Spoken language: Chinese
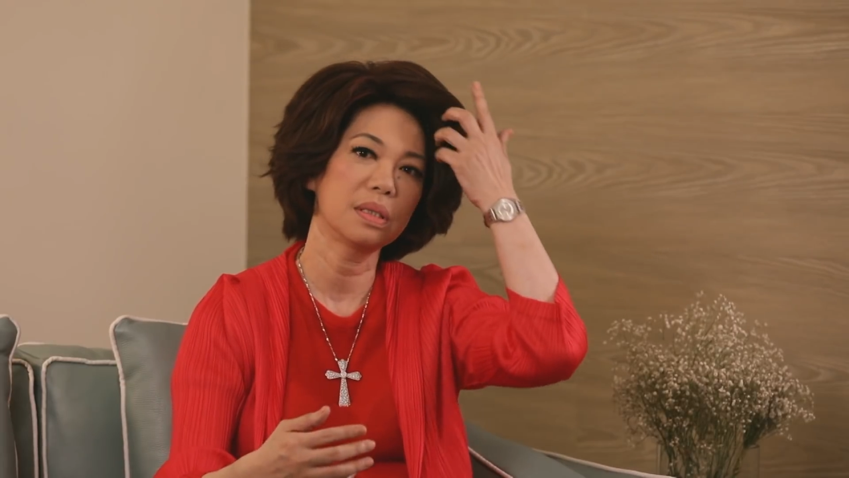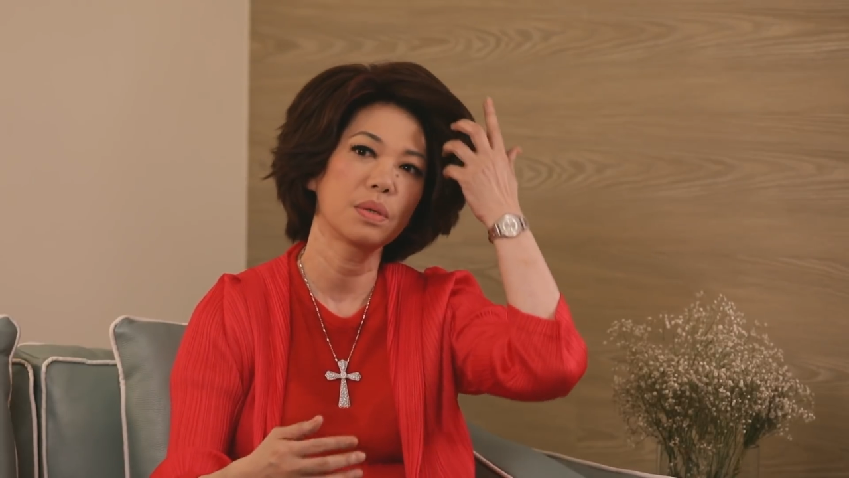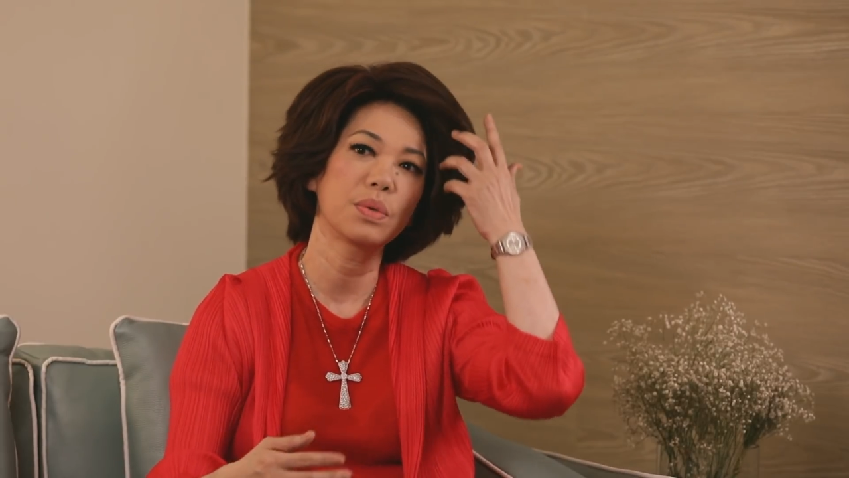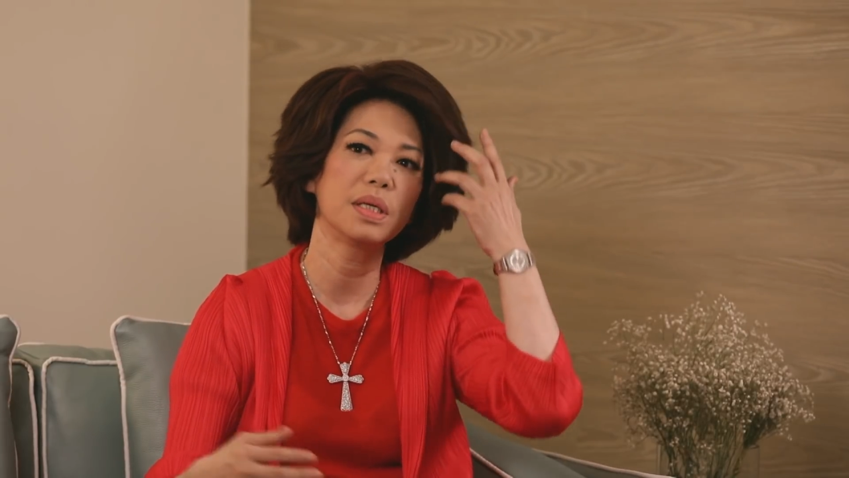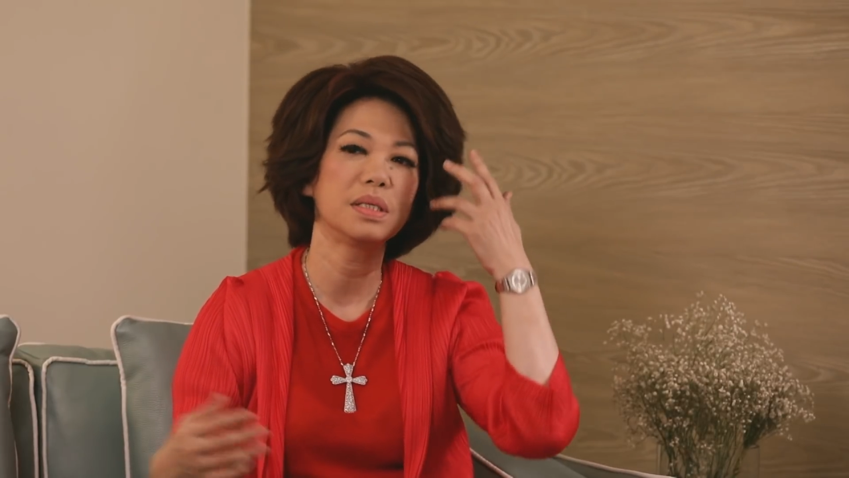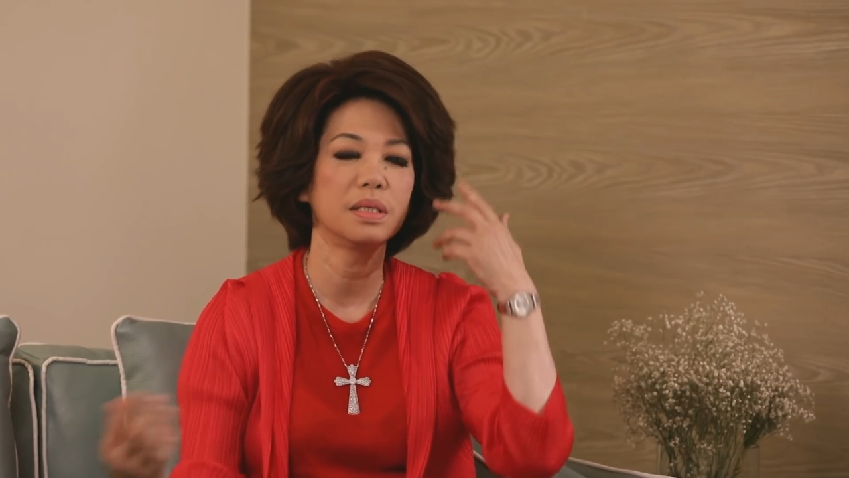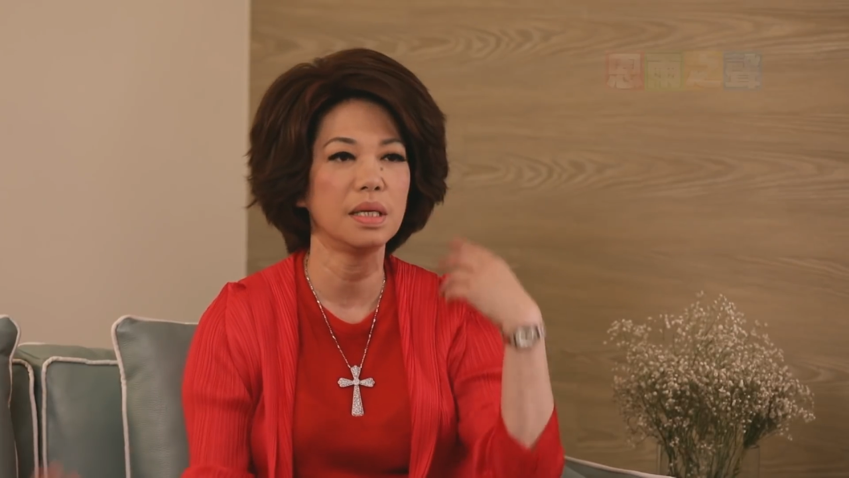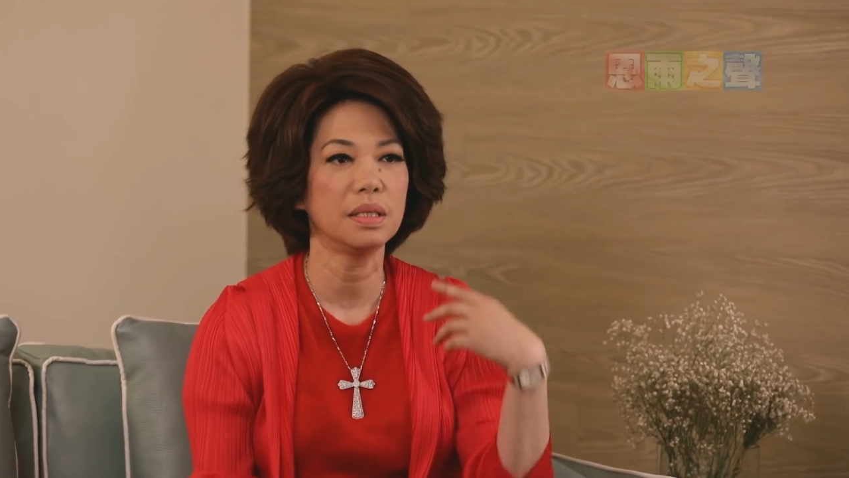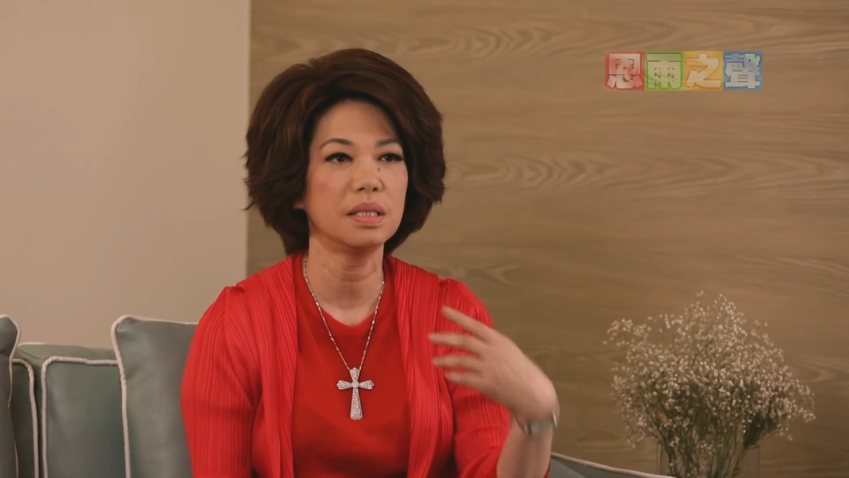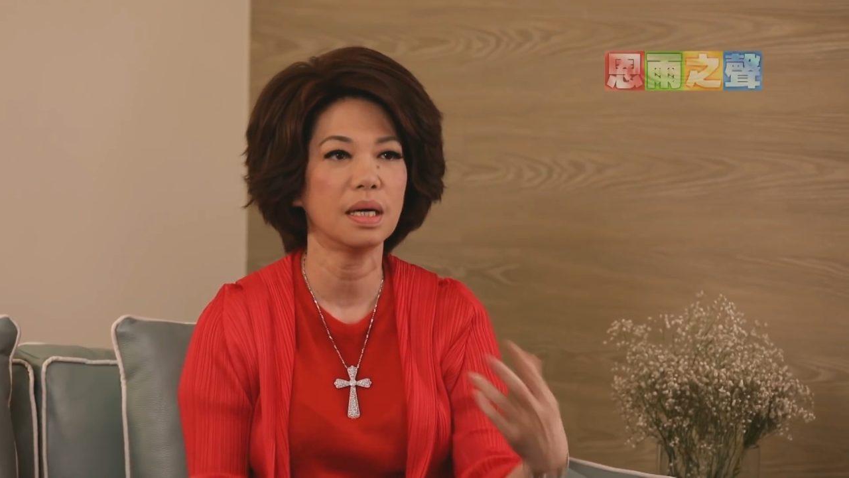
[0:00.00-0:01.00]
长官
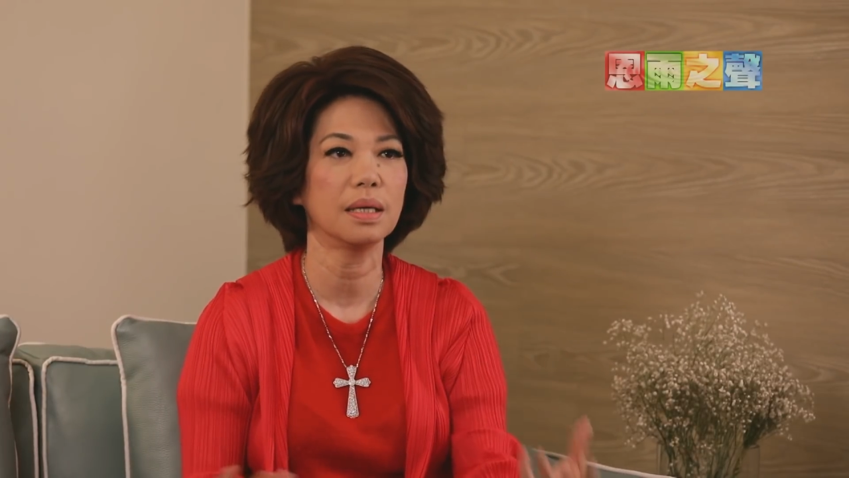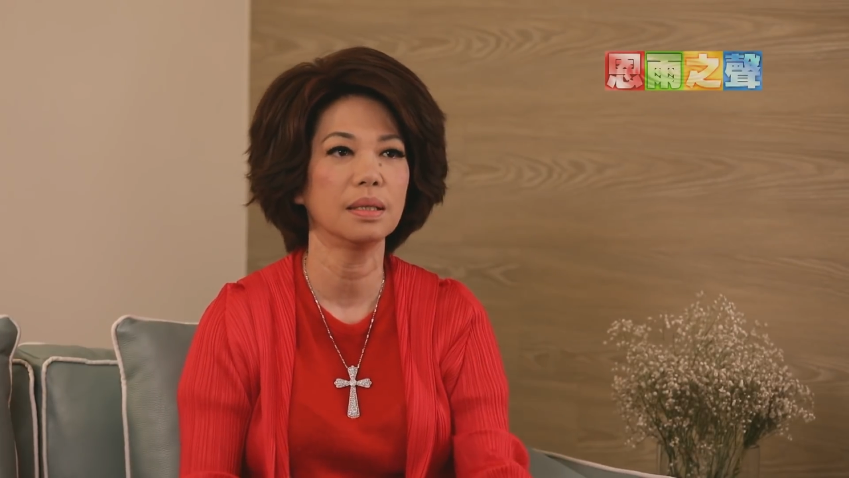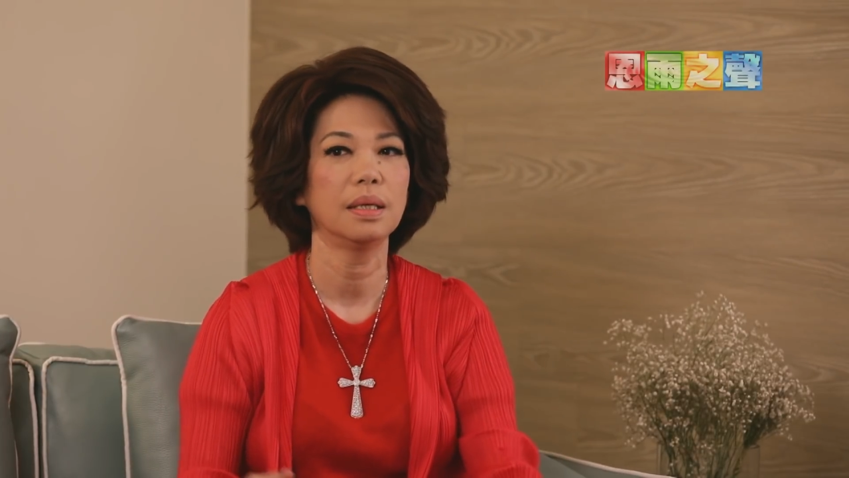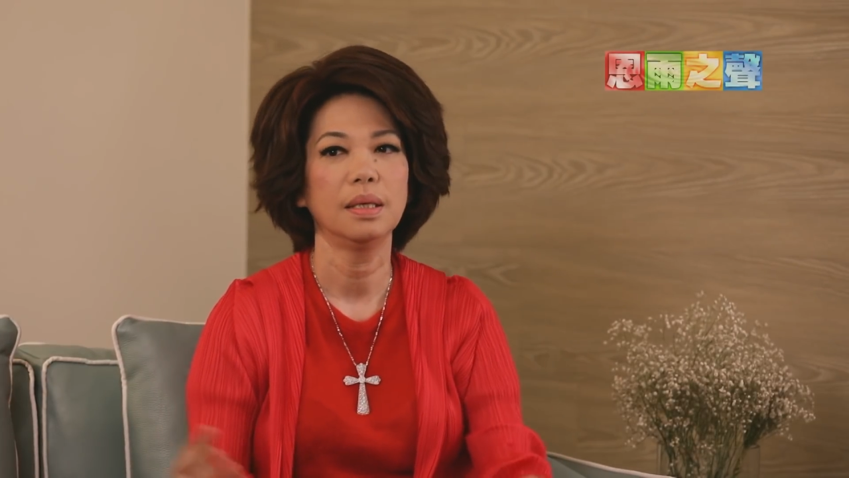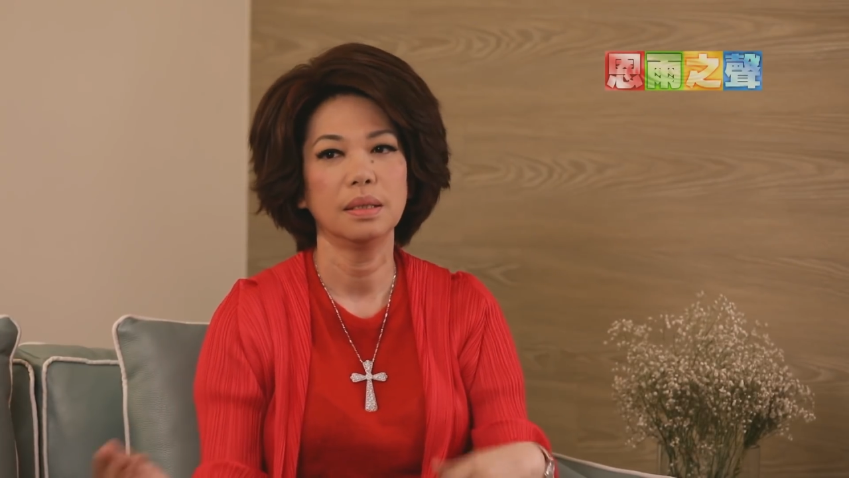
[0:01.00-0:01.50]
演讲，